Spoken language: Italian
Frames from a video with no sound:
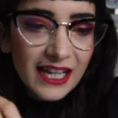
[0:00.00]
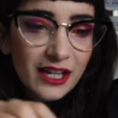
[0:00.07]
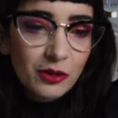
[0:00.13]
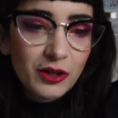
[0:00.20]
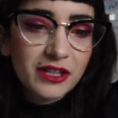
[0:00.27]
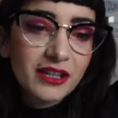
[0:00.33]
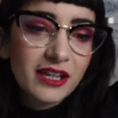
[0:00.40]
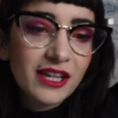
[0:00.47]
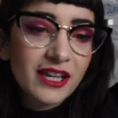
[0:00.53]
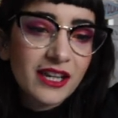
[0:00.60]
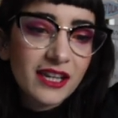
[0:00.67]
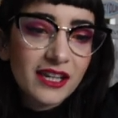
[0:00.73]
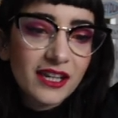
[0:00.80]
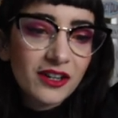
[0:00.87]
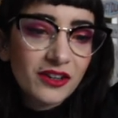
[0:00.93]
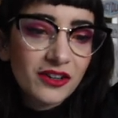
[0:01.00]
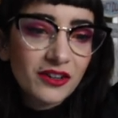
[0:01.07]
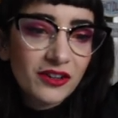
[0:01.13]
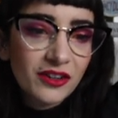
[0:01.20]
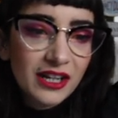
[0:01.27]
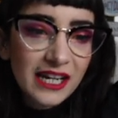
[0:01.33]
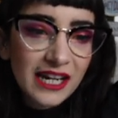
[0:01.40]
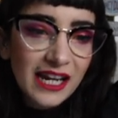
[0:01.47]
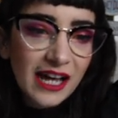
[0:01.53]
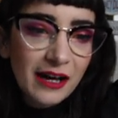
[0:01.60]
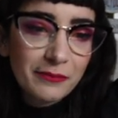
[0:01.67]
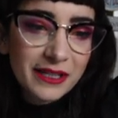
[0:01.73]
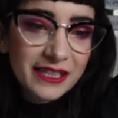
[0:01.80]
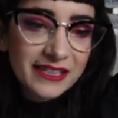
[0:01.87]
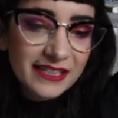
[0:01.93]
Quindi io la
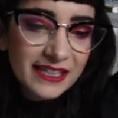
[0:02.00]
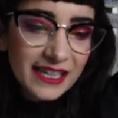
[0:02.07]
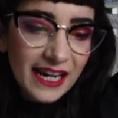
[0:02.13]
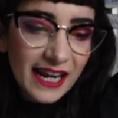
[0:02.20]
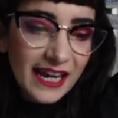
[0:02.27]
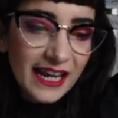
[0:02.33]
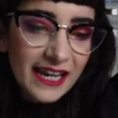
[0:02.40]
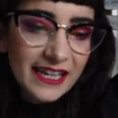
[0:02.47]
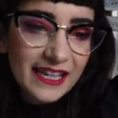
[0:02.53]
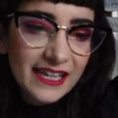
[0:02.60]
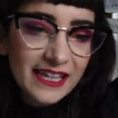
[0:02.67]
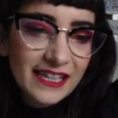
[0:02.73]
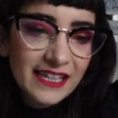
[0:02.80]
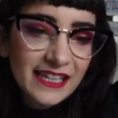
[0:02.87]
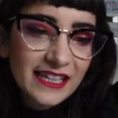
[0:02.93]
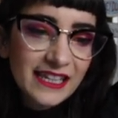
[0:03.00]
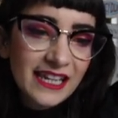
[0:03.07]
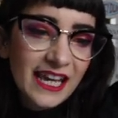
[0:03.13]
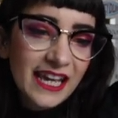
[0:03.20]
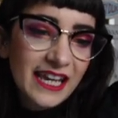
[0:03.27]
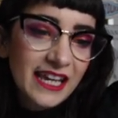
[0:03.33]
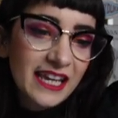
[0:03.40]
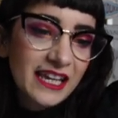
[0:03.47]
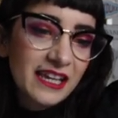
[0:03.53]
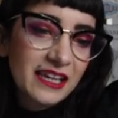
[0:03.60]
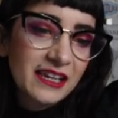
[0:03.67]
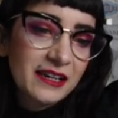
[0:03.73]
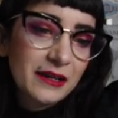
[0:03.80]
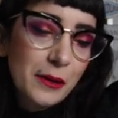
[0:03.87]
metterei nei